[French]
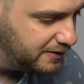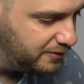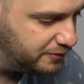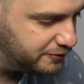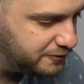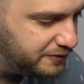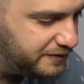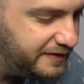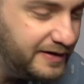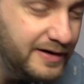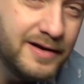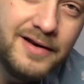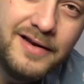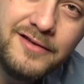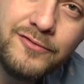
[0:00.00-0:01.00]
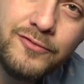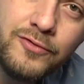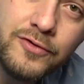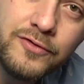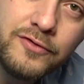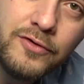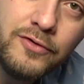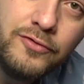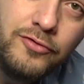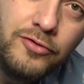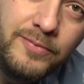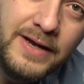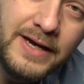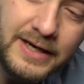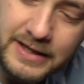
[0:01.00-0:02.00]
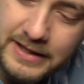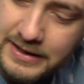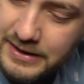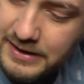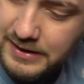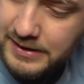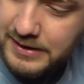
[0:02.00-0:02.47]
l'autre côté les sources numériques,